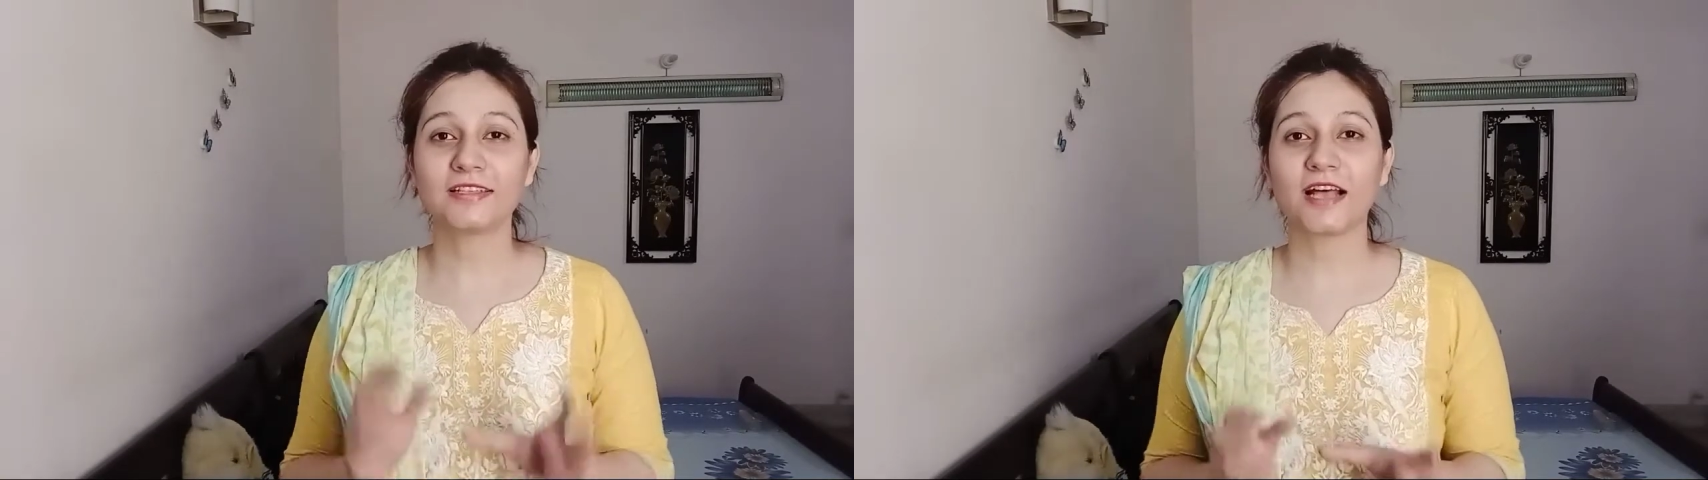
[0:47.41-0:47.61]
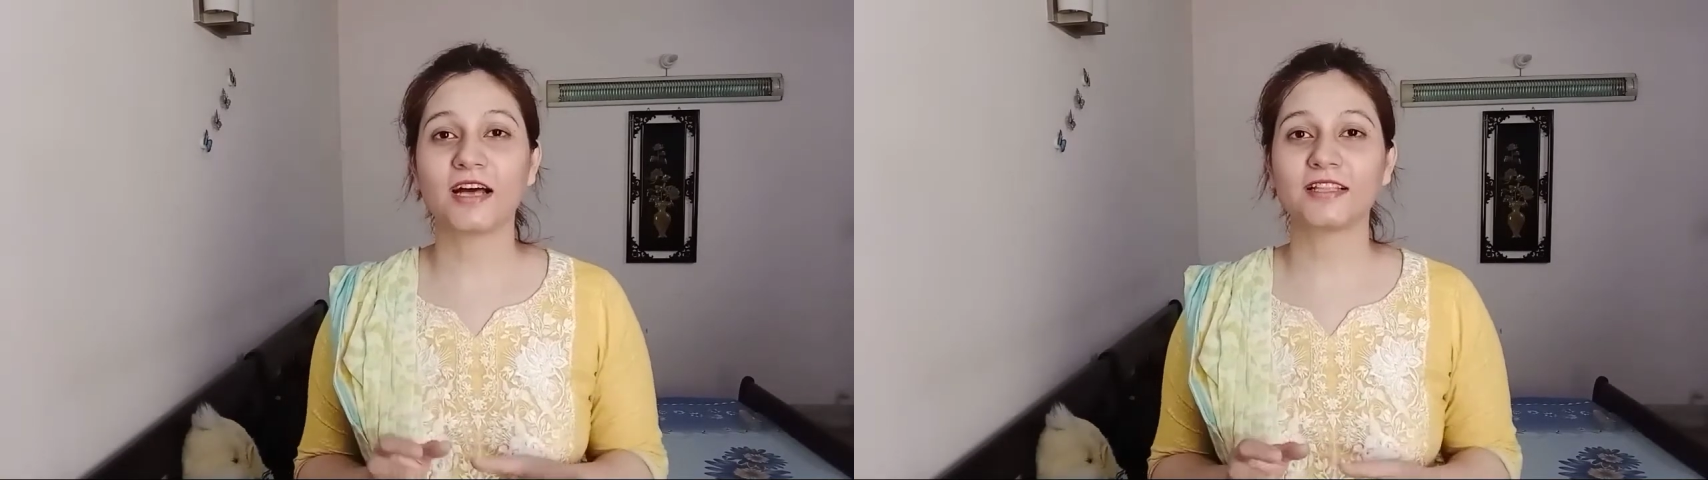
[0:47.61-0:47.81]

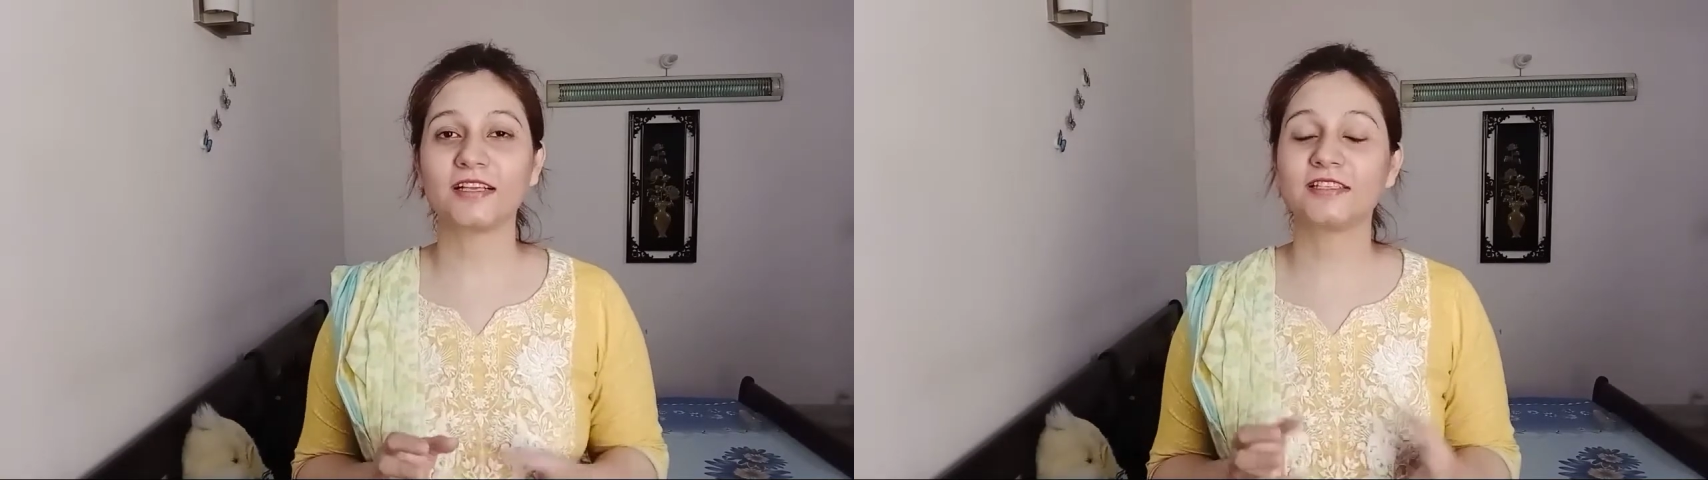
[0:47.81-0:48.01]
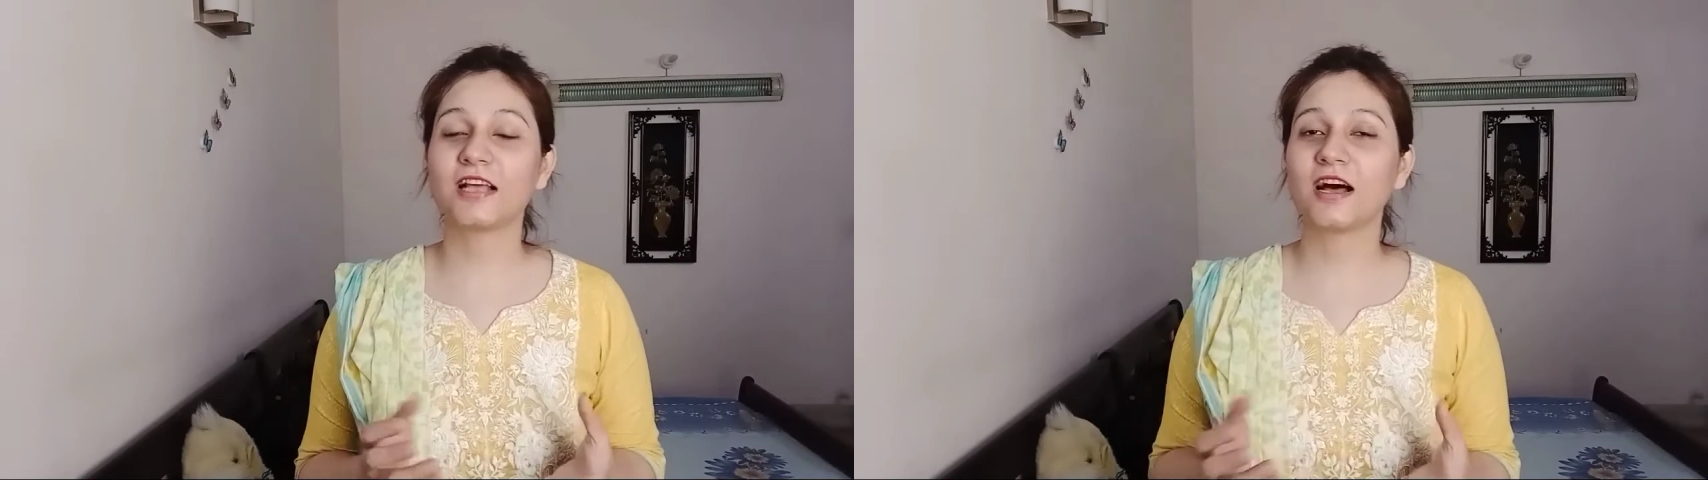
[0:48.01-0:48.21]
साथ
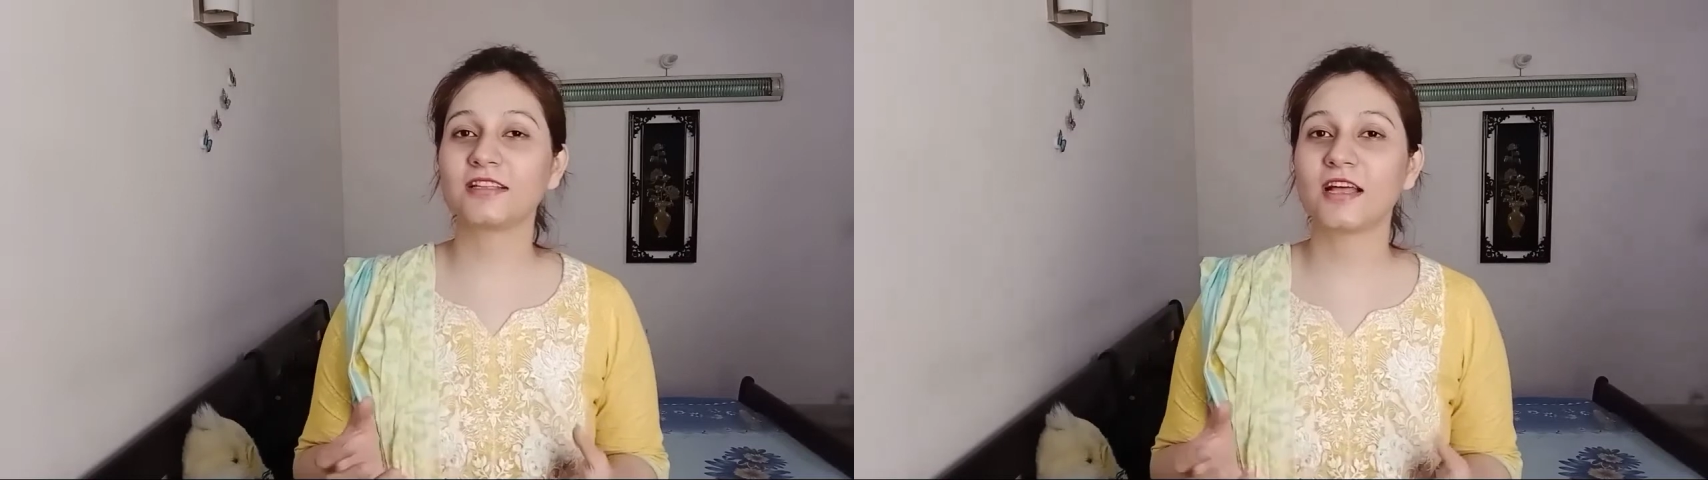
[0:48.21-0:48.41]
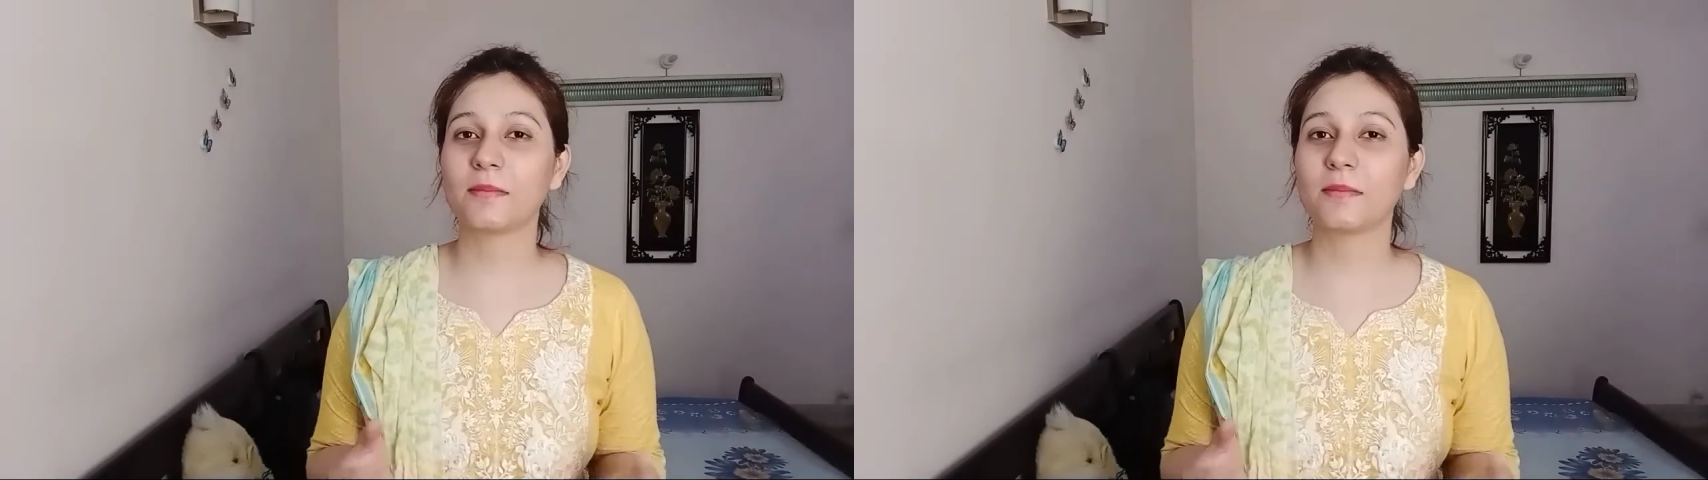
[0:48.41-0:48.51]
ही साथ